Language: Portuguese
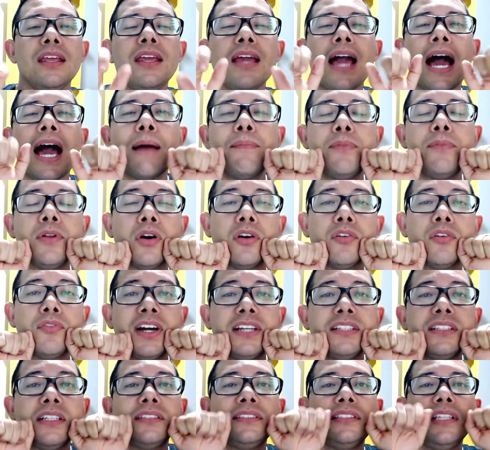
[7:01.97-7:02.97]
e abre, ó.
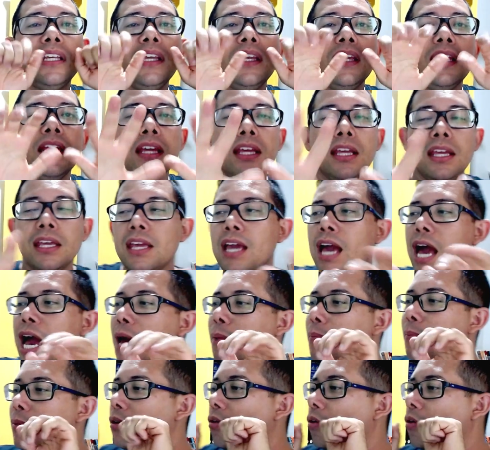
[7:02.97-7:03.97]
Faz assim e
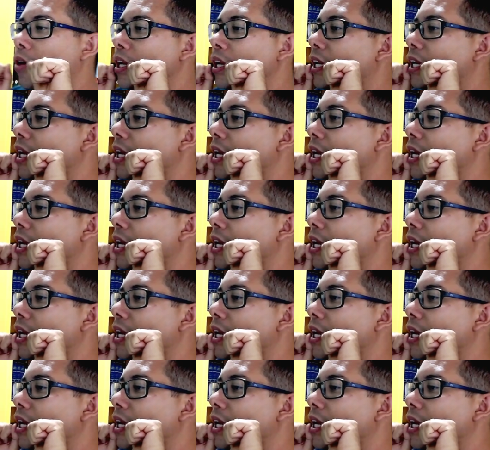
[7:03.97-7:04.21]
abre. Olha que